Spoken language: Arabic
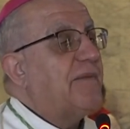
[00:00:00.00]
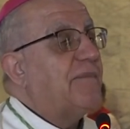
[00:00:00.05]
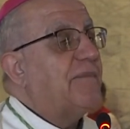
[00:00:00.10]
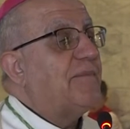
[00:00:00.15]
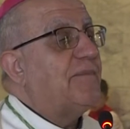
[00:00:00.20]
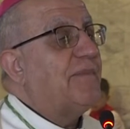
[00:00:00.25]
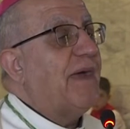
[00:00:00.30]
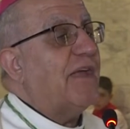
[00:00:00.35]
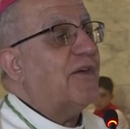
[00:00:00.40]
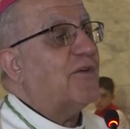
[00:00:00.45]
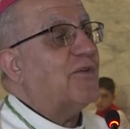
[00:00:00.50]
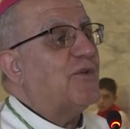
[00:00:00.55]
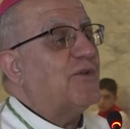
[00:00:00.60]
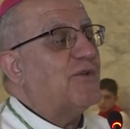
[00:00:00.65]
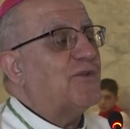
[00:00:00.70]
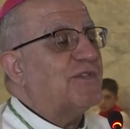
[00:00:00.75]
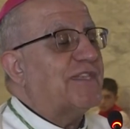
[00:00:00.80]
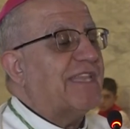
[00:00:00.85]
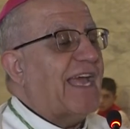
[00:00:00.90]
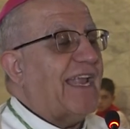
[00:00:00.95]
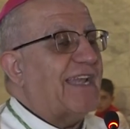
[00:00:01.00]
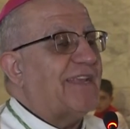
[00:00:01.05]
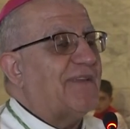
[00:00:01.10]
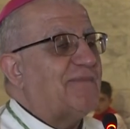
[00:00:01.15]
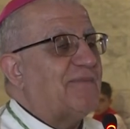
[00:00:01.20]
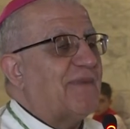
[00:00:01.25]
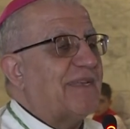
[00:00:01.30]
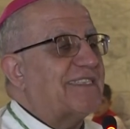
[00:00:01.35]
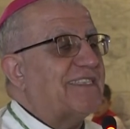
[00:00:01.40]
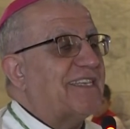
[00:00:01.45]
ما يقولون
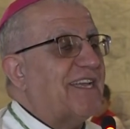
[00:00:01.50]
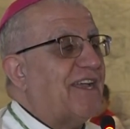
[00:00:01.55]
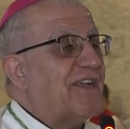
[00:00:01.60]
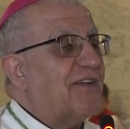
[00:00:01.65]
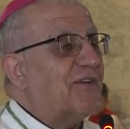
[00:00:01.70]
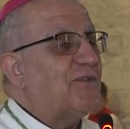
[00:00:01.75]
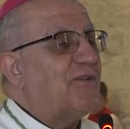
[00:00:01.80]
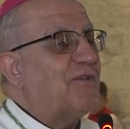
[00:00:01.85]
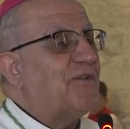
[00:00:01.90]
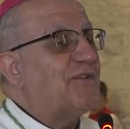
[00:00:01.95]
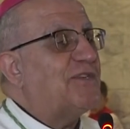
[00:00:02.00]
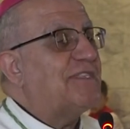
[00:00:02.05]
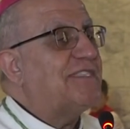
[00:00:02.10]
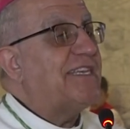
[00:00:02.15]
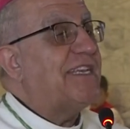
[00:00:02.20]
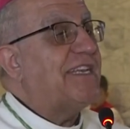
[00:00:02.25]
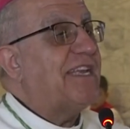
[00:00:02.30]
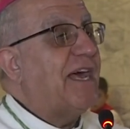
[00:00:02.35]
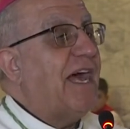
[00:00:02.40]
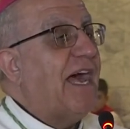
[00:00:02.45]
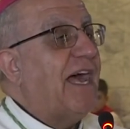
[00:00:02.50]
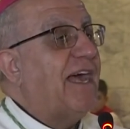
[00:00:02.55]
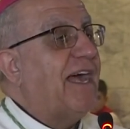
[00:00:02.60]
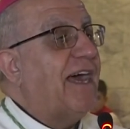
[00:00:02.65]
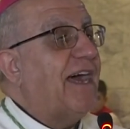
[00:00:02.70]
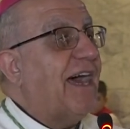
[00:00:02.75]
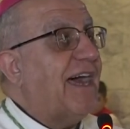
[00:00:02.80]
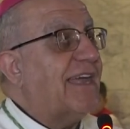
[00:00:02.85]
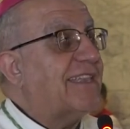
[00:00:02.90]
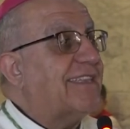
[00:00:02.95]
تعليم مسيحي يقولون جينا
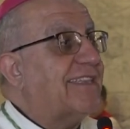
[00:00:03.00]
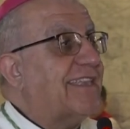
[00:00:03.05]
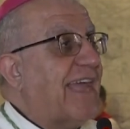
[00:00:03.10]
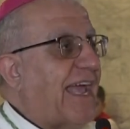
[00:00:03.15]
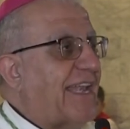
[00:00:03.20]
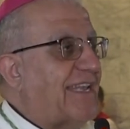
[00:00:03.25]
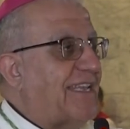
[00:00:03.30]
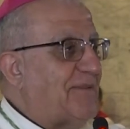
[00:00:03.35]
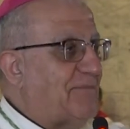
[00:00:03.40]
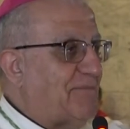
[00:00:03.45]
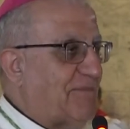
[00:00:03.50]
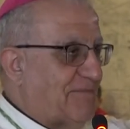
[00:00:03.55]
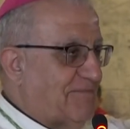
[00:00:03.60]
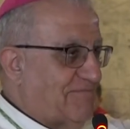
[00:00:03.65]
التعليم